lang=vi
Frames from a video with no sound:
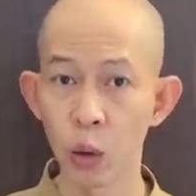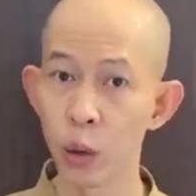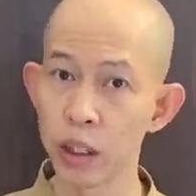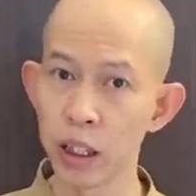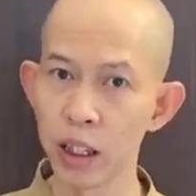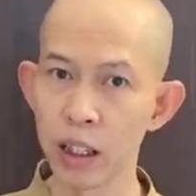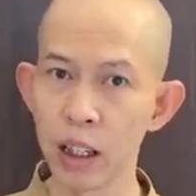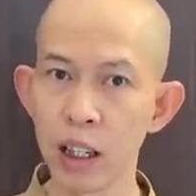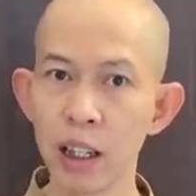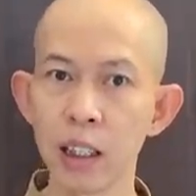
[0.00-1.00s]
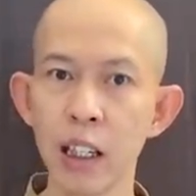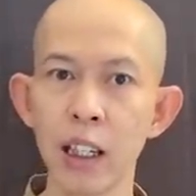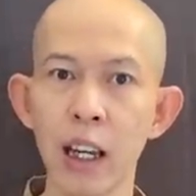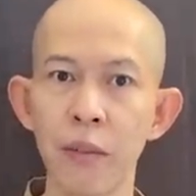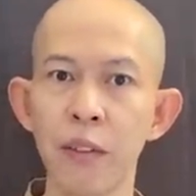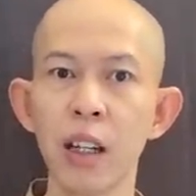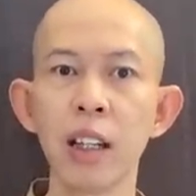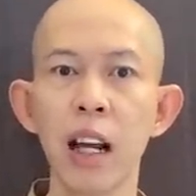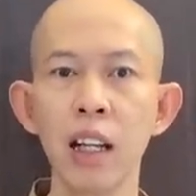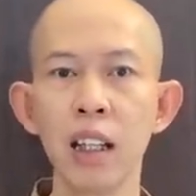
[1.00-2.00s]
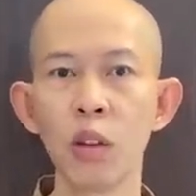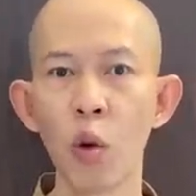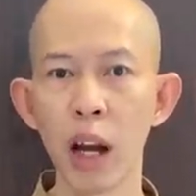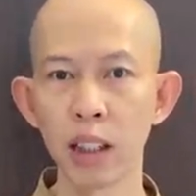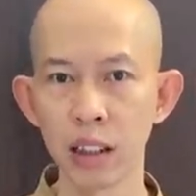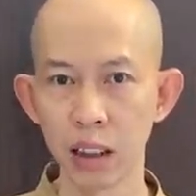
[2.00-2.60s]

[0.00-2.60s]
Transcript: Tuy nhiên, khi gặp vấn đề liên quan đến